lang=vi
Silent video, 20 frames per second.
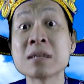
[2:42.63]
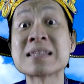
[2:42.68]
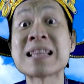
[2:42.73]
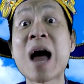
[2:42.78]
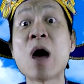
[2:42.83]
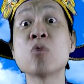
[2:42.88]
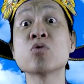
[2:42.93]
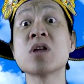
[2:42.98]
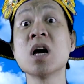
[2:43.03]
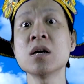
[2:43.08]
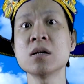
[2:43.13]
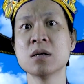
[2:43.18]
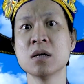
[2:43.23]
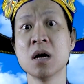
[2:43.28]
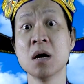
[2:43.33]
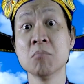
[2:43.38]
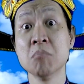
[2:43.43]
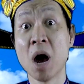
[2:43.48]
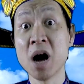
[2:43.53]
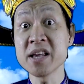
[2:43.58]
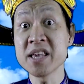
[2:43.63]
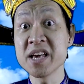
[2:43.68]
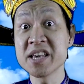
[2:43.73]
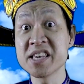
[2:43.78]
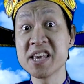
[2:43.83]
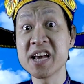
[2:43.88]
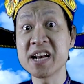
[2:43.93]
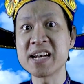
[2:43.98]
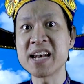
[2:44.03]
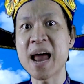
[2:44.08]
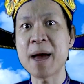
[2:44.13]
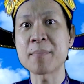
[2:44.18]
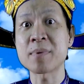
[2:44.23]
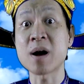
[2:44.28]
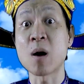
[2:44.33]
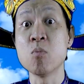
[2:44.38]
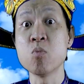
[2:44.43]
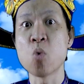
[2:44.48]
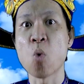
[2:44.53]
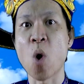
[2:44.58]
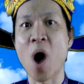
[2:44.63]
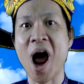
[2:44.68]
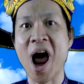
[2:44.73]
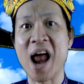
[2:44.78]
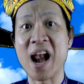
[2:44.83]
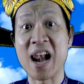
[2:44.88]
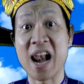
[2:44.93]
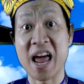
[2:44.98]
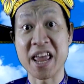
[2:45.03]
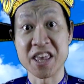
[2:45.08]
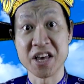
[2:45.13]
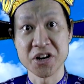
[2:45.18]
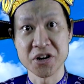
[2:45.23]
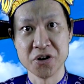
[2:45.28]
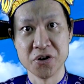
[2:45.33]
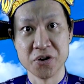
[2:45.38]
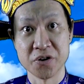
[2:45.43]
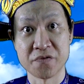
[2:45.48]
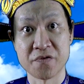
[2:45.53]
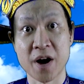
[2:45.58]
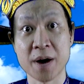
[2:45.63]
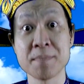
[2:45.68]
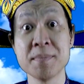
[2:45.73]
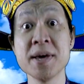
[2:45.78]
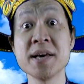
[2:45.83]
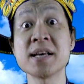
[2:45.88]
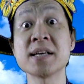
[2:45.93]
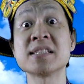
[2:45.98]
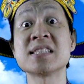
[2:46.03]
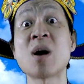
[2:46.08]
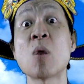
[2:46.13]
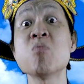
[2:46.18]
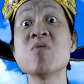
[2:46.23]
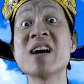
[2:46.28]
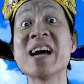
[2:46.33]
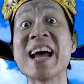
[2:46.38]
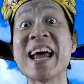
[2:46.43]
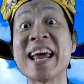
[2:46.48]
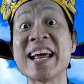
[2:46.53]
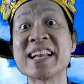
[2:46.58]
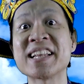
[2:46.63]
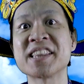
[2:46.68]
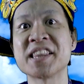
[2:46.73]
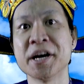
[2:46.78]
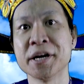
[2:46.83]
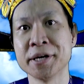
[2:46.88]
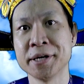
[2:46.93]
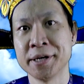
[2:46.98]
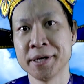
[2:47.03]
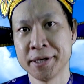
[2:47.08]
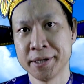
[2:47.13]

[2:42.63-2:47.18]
Tao thích, bởi vì Việt Nam Cộng Hòa là những người phải biết sống ghen tị